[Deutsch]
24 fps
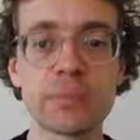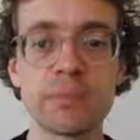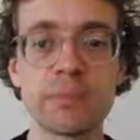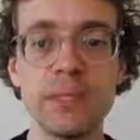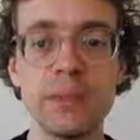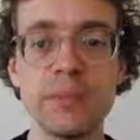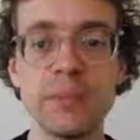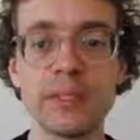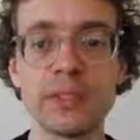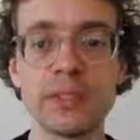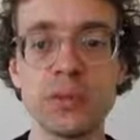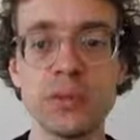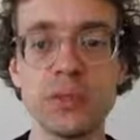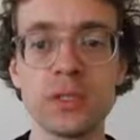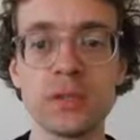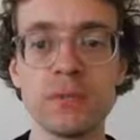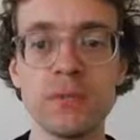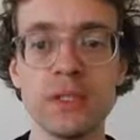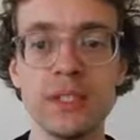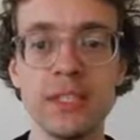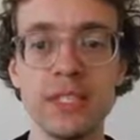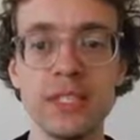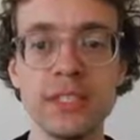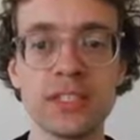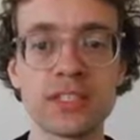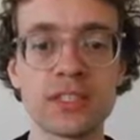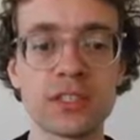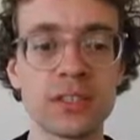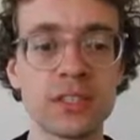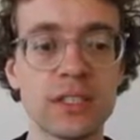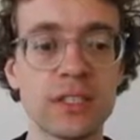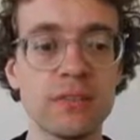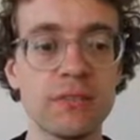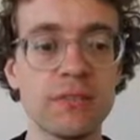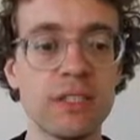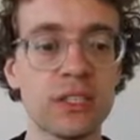Bieber suchen wir nicht,
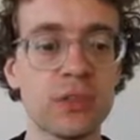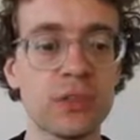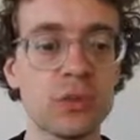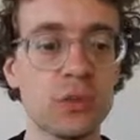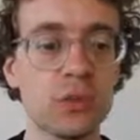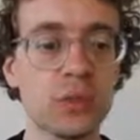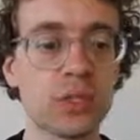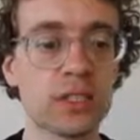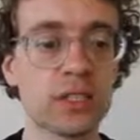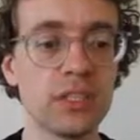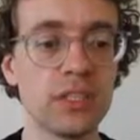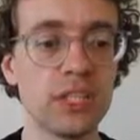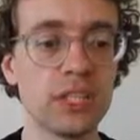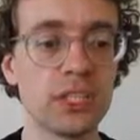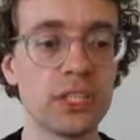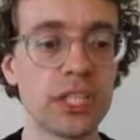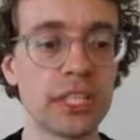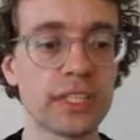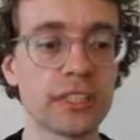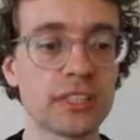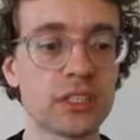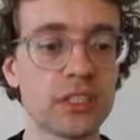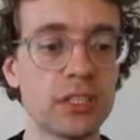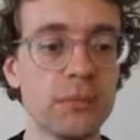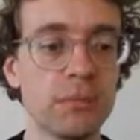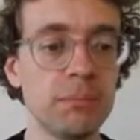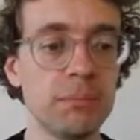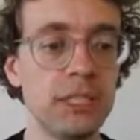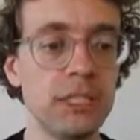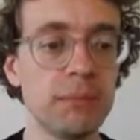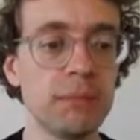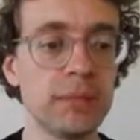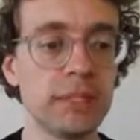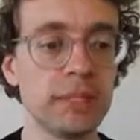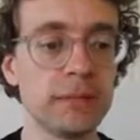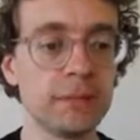sondern wir suchen Justin
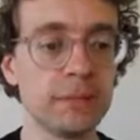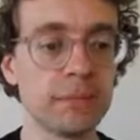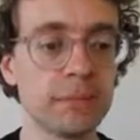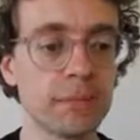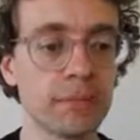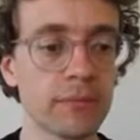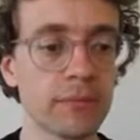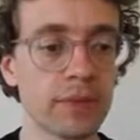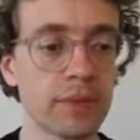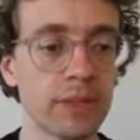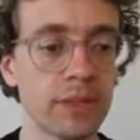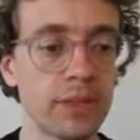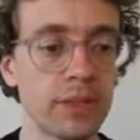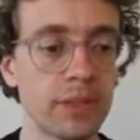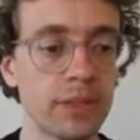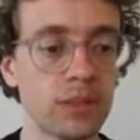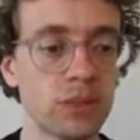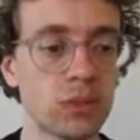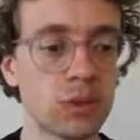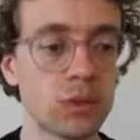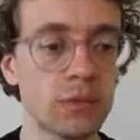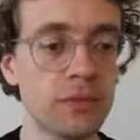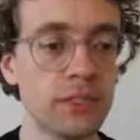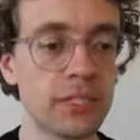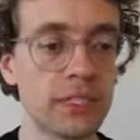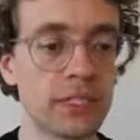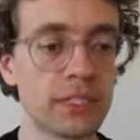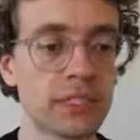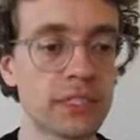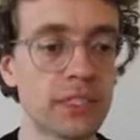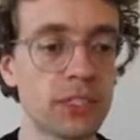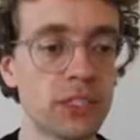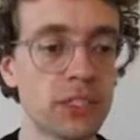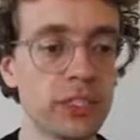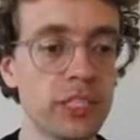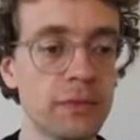Bieber. So wird das
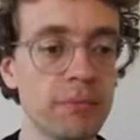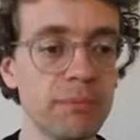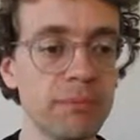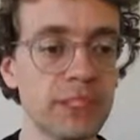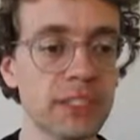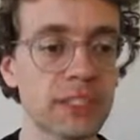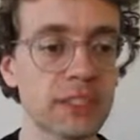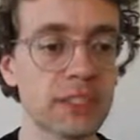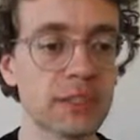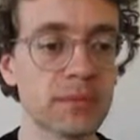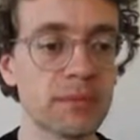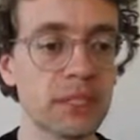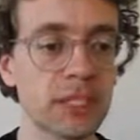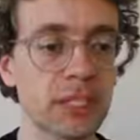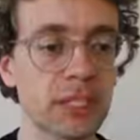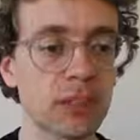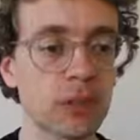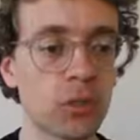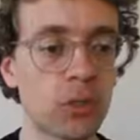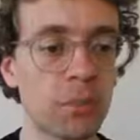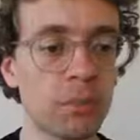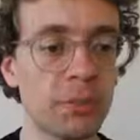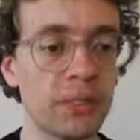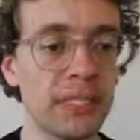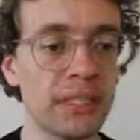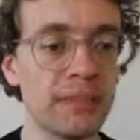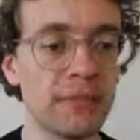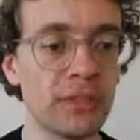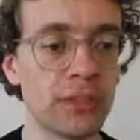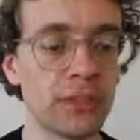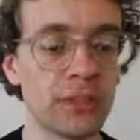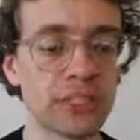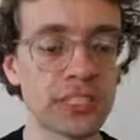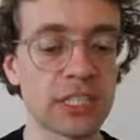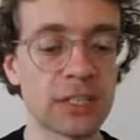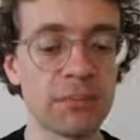geschrieben. Das kopieren wir
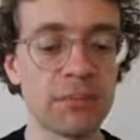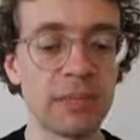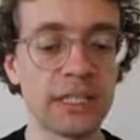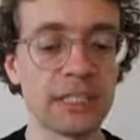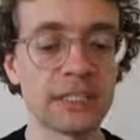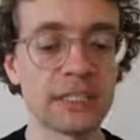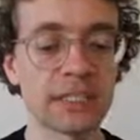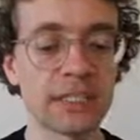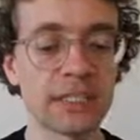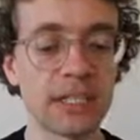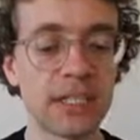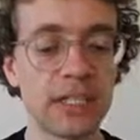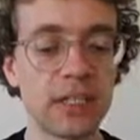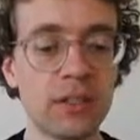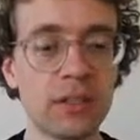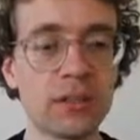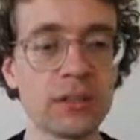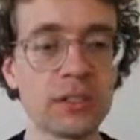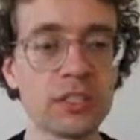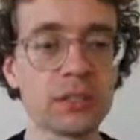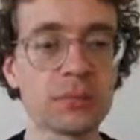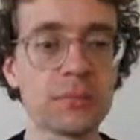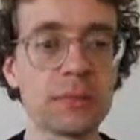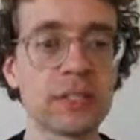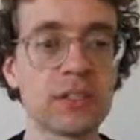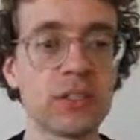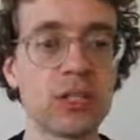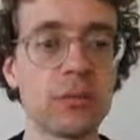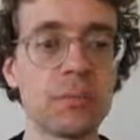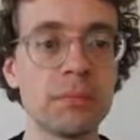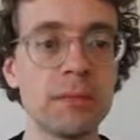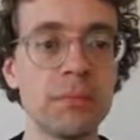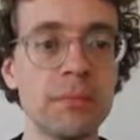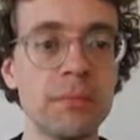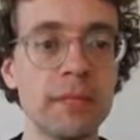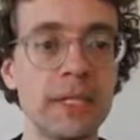uns am besten raus mit
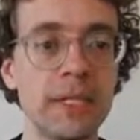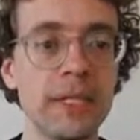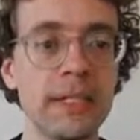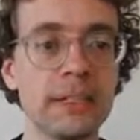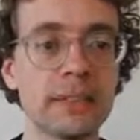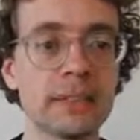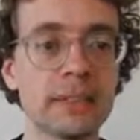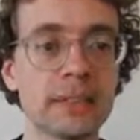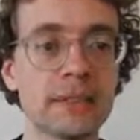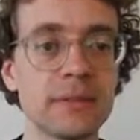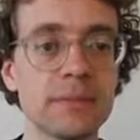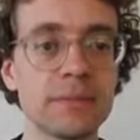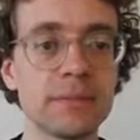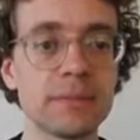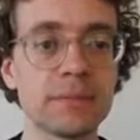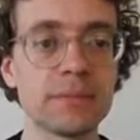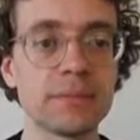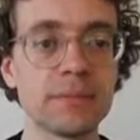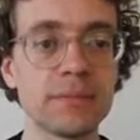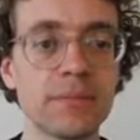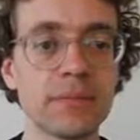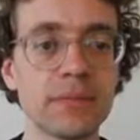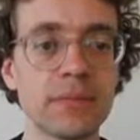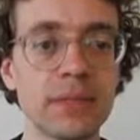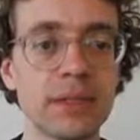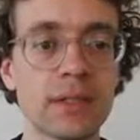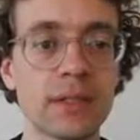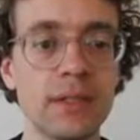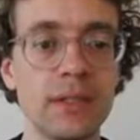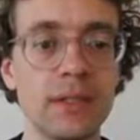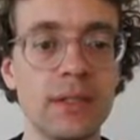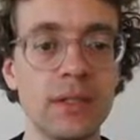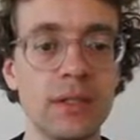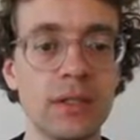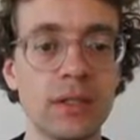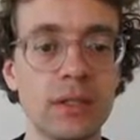Copy-Paste.
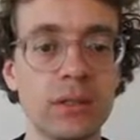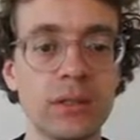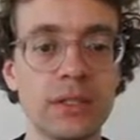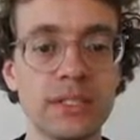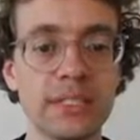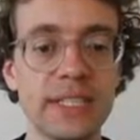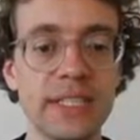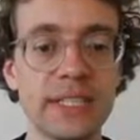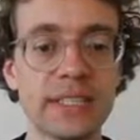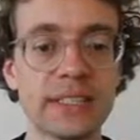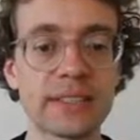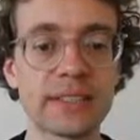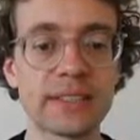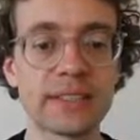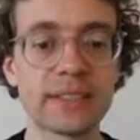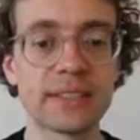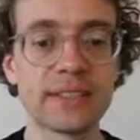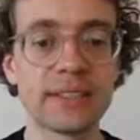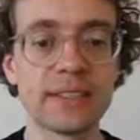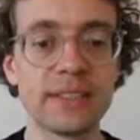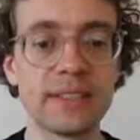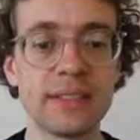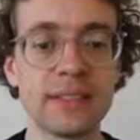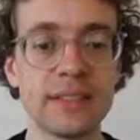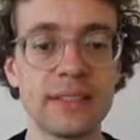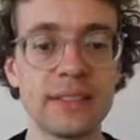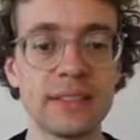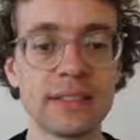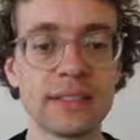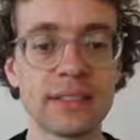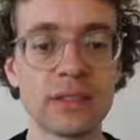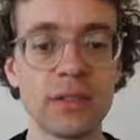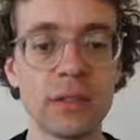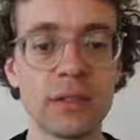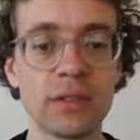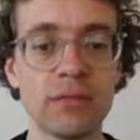Und jetzt
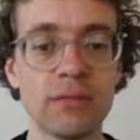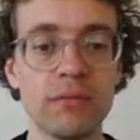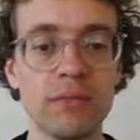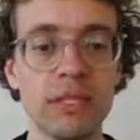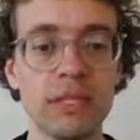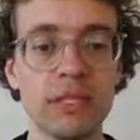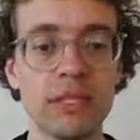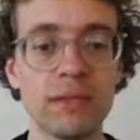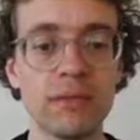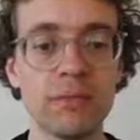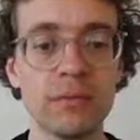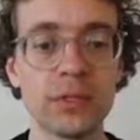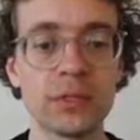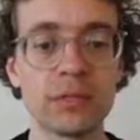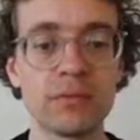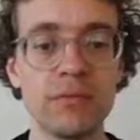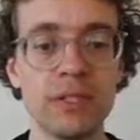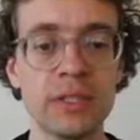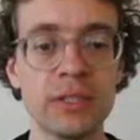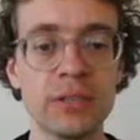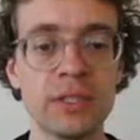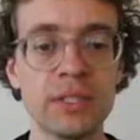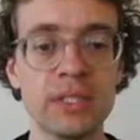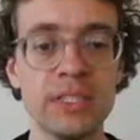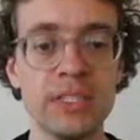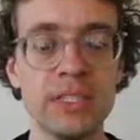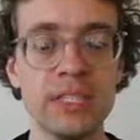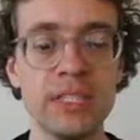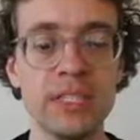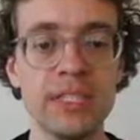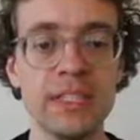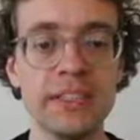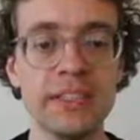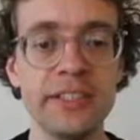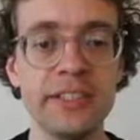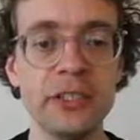wir, müssen wir uns hier die
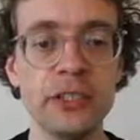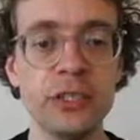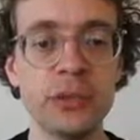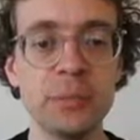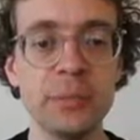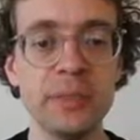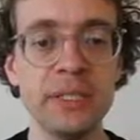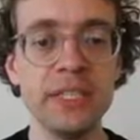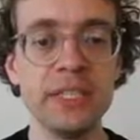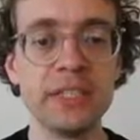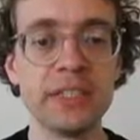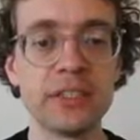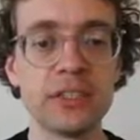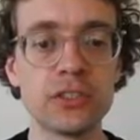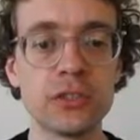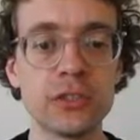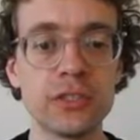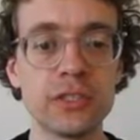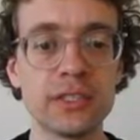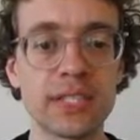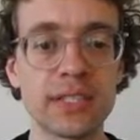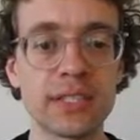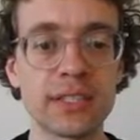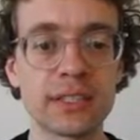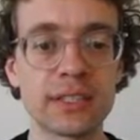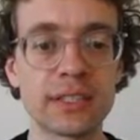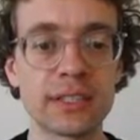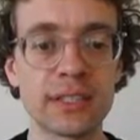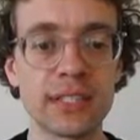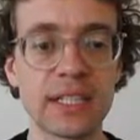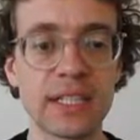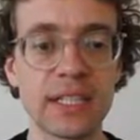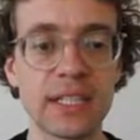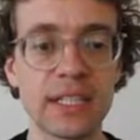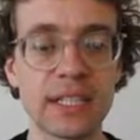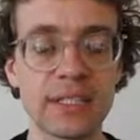CQP-Syntax
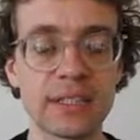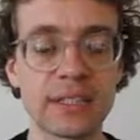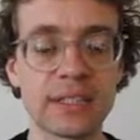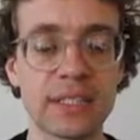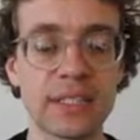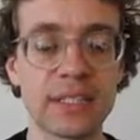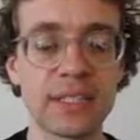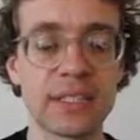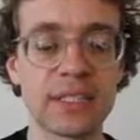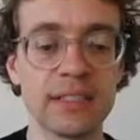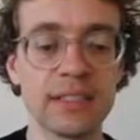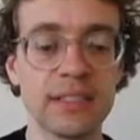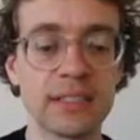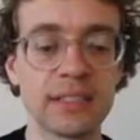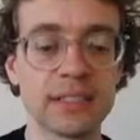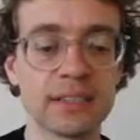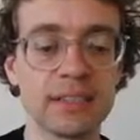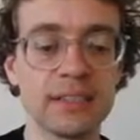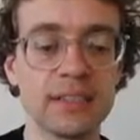anzeigen lassen.